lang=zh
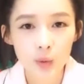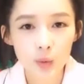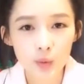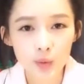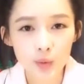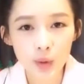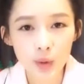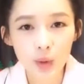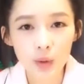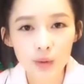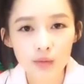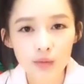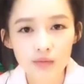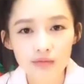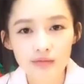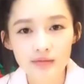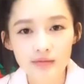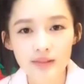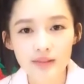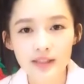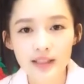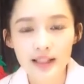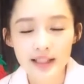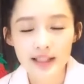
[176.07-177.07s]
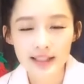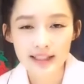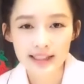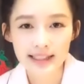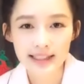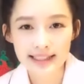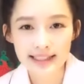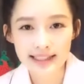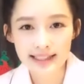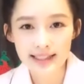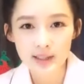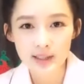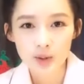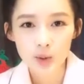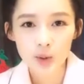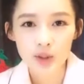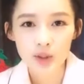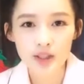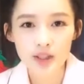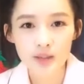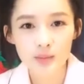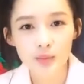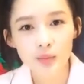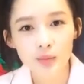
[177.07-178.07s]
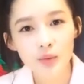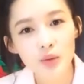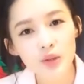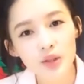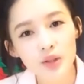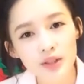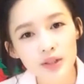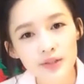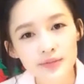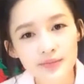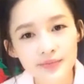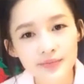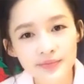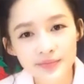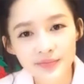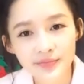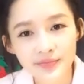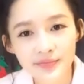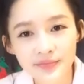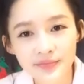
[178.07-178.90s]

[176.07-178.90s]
互动，一起做直播。